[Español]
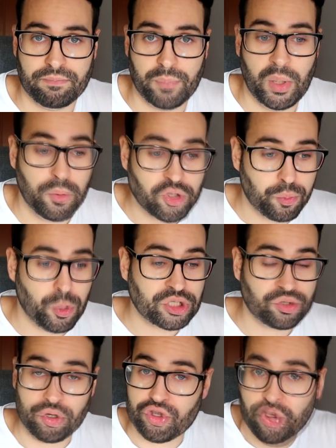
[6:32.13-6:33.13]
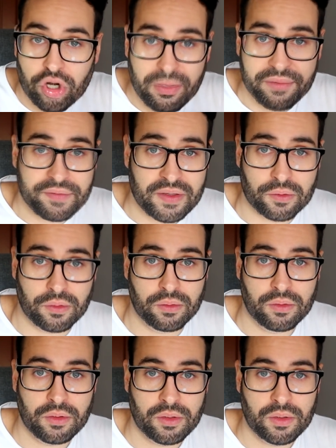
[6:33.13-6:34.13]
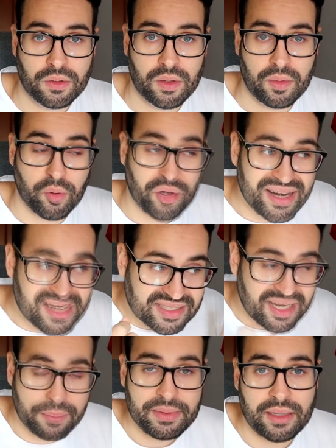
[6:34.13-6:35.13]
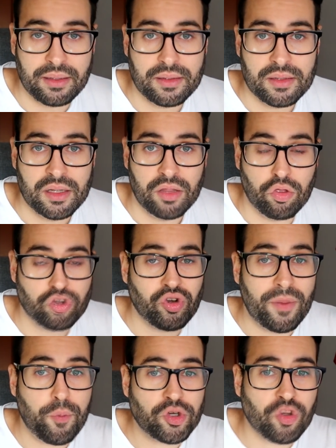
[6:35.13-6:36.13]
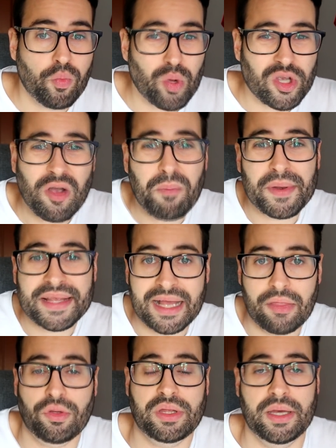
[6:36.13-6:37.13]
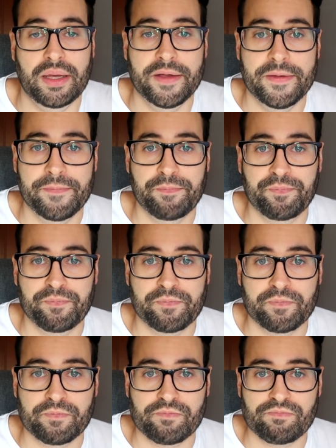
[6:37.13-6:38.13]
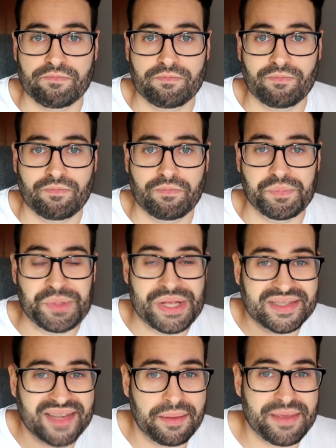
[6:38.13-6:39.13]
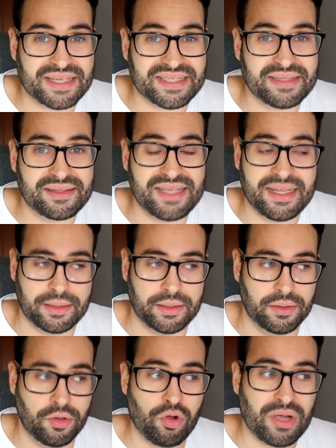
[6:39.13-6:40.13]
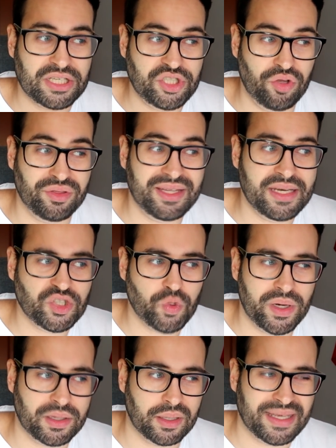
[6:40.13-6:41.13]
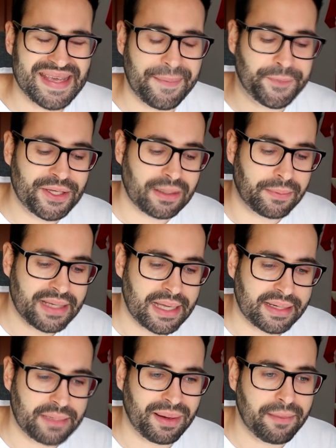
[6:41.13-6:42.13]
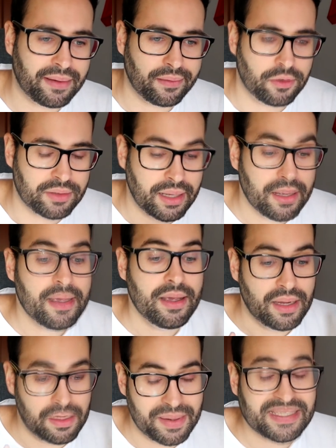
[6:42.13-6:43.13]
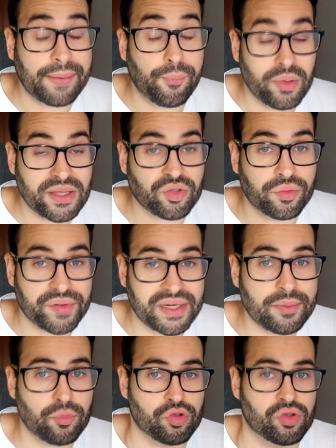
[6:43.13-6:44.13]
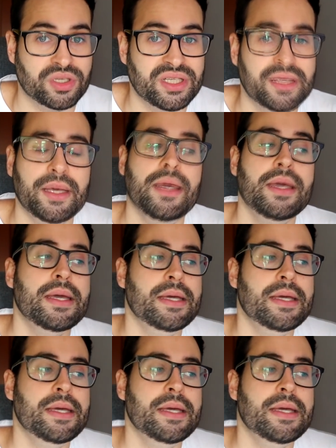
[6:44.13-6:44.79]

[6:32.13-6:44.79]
Pero por supuesto, yo no me fío. Porque el Eslavia nos lo ha puesto muy complicado ya. Y el Eslavia, si tiene ocasión, tiene suerte y aprieta bien arriba el Barcelona, el Barça puede sufrir mucho. Así que,